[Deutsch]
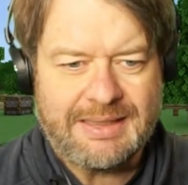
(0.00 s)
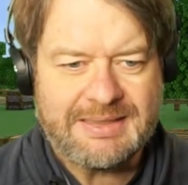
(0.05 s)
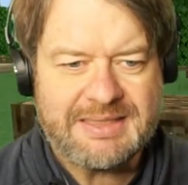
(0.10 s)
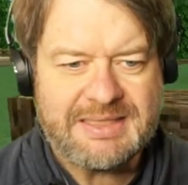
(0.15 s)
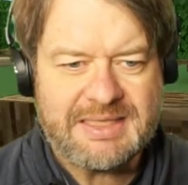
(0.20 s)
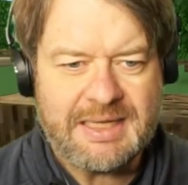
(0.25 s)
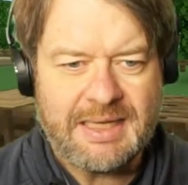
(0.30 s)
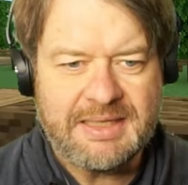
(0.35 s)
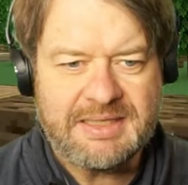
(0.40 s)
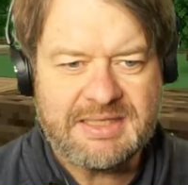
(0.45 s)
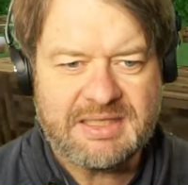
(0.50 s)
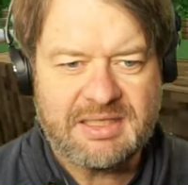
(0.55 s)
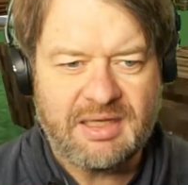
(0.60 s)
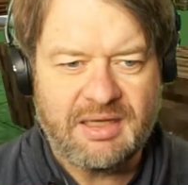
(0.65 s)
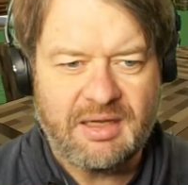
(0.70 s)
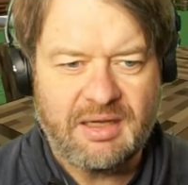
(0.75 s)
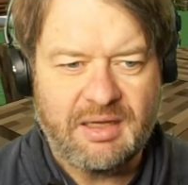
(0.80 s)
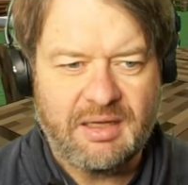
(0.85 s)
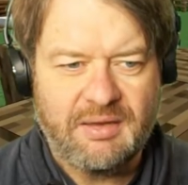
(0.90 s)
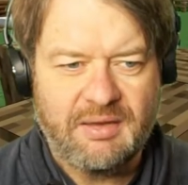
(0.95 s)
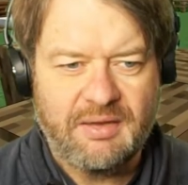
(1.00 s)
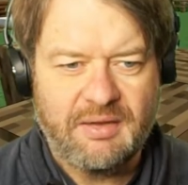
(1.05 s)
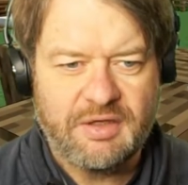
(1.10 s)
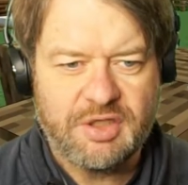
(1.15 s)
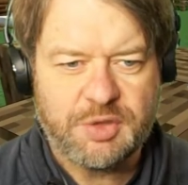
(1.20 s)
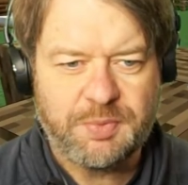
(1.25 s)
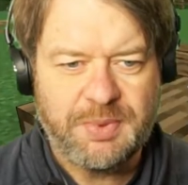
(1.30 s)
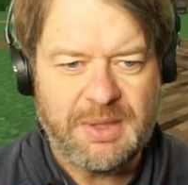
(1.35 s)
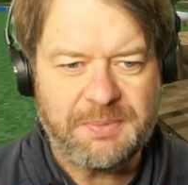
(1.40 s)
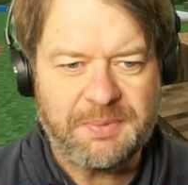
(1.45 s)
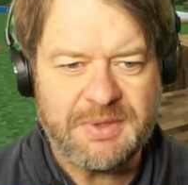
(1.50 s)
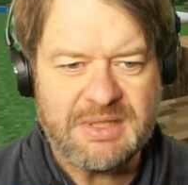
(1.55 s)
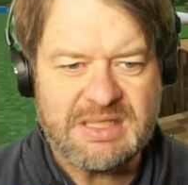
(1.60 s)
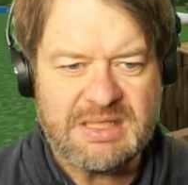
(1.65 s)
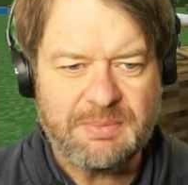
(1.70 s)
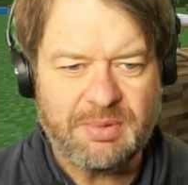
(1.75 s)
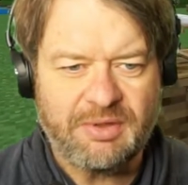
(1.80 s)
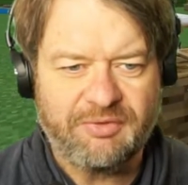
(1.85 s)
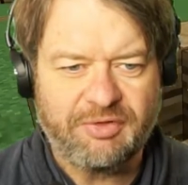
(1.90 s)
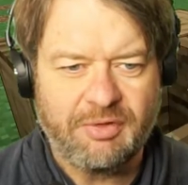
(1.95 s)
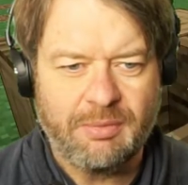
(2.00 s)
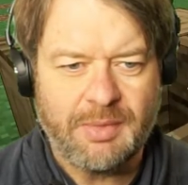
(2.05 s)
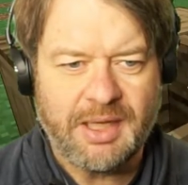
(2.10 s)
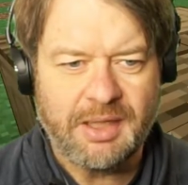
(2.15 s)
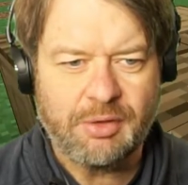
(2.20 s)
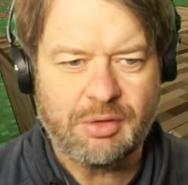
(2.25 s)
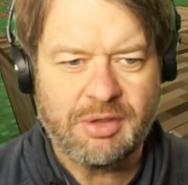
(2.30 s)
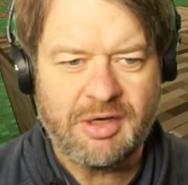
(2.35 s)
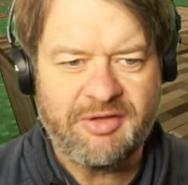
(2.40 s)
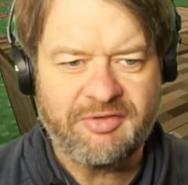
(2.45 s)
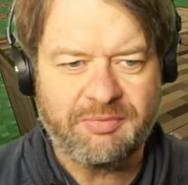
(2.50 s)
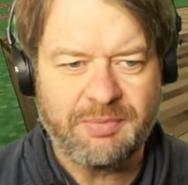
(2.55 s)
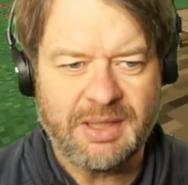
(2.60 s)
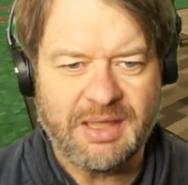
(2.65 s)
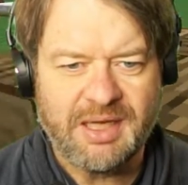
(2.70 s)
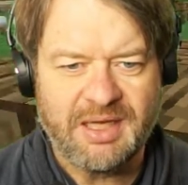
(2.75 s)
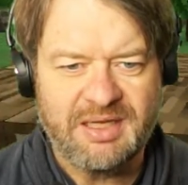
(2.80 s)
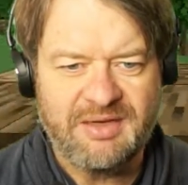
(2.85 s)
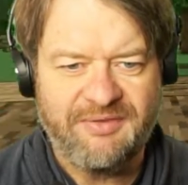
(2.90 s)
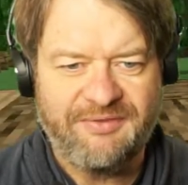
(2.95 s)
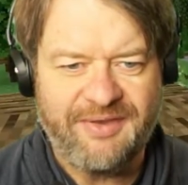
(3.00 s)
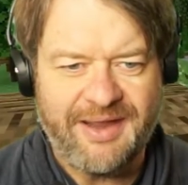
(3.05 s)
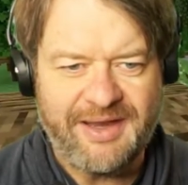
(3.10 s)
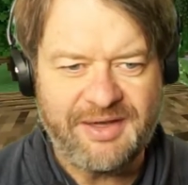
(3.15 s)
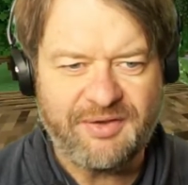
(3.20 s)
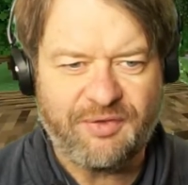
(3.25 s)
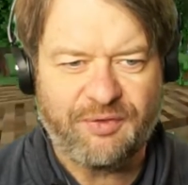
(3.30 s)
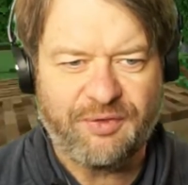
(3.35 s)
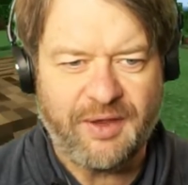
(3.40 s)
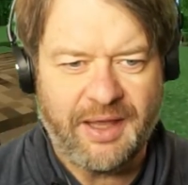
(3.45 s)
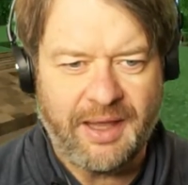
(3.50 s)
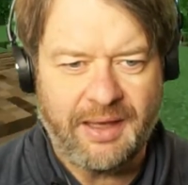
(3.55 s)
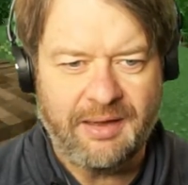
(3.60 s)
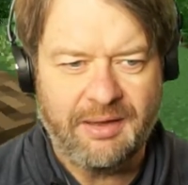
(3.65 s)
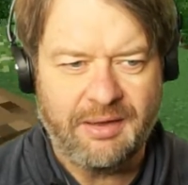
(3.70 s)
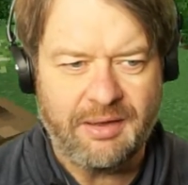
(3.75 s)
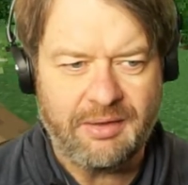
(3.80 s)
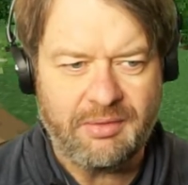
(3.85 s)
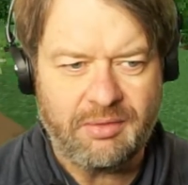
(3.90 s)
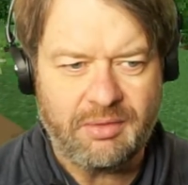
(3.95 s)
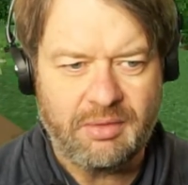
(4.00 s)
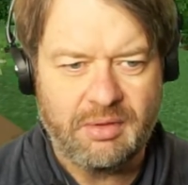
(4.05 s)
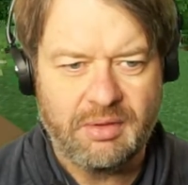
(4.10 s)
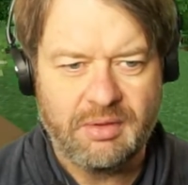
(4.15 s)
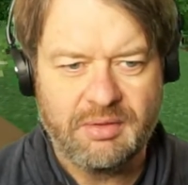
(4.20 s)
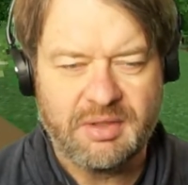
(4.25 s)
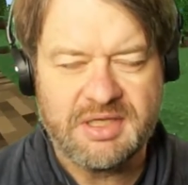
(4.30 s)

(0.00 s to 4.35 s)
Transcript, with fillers: Das ist eins der Spielprinzipien von Minecraft. Man kann die Welt verändern.